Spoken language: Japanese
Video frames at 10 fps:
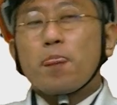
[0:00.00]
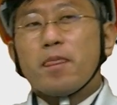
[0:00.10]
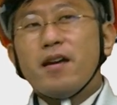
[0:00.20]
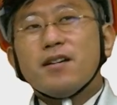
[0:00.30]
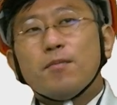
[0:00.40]

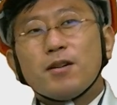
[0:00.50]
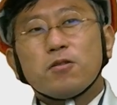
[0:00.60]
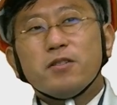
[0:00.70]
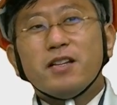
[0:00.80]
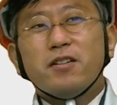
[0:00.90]
ねまあ、
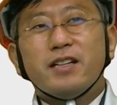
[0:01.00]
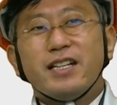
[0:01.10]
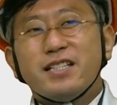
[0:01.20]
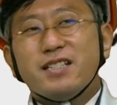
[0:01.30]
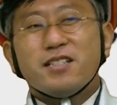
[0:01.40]
そういった時
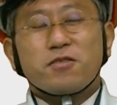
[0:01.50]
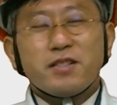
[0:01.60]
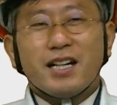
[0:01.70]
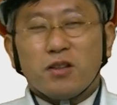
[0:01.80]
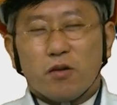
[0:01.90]
にいちいち水
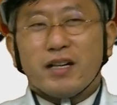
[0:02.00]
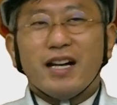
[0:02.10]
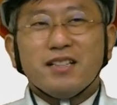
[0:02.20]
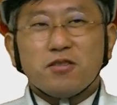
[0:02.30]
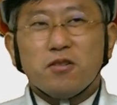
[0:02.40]
管取り替
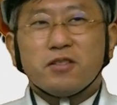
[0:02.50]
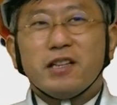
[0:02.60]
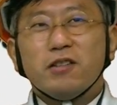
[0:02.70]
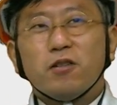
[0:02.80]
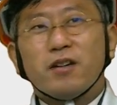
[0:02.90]
えだぞって
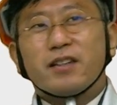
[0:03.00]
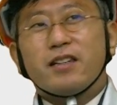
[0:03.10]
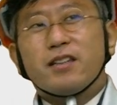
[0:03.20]
いうのを